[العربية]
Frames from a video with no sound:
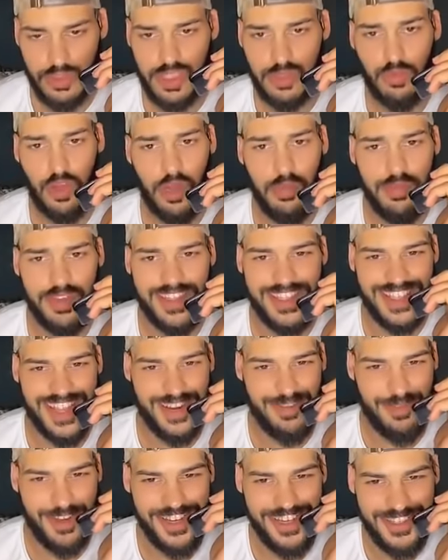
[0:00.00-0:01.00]
سي محمد
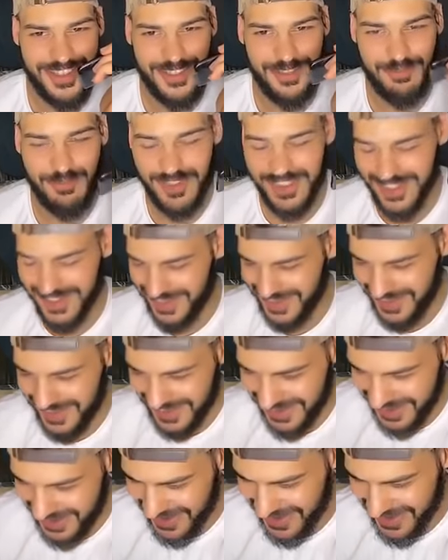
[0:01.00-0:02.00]
السلام عليكم
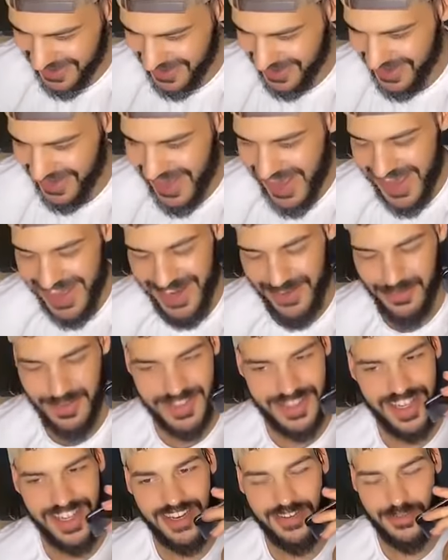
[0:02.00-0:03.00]
اهلا
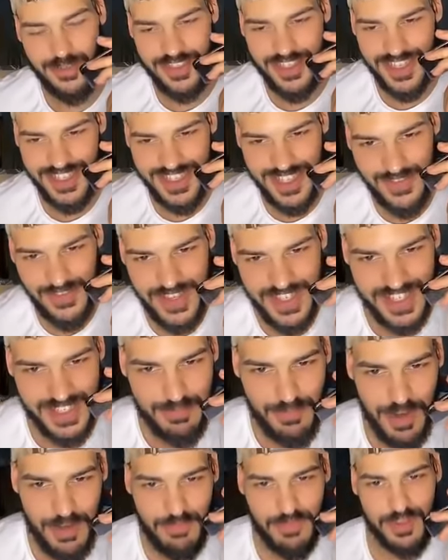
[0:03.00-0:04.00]
وسهلا استاذ صفا سي
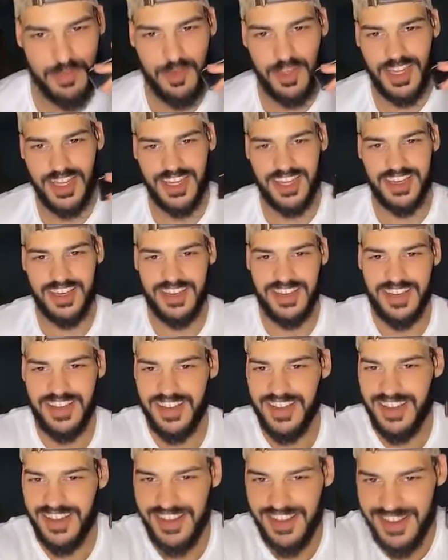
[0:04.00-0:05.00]
محمد بخير
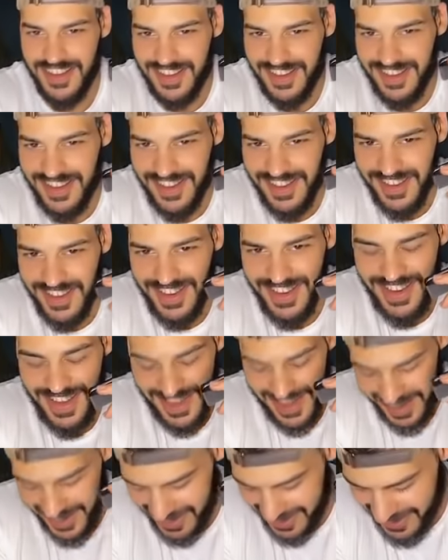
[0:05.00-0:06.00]

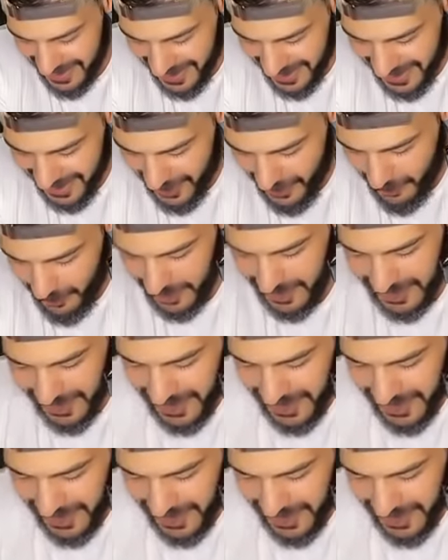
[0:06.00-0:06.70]
العائله الاحوال